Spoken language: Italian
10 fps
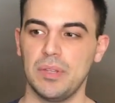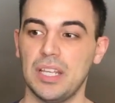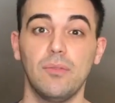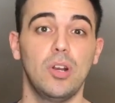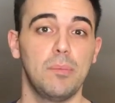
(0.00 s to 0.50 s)

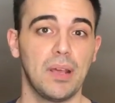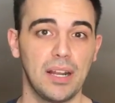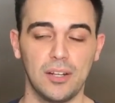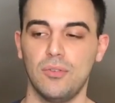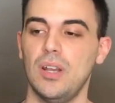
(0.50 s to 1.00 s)
perché vuole
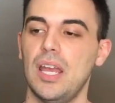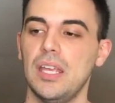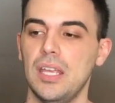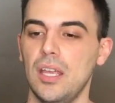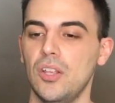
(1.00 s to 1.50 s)
parlare con
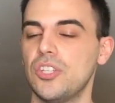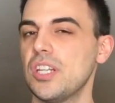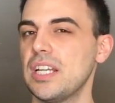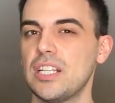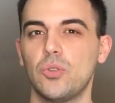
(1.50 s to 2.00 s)
lei,
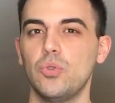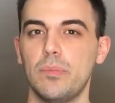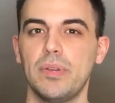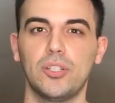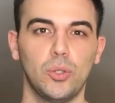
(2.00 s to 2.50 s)
cerca la scusa
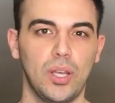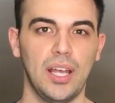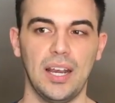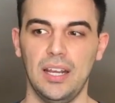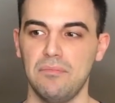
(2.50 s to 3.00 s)
per
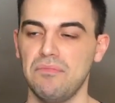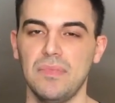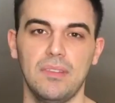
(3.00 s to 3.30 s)
toccarla,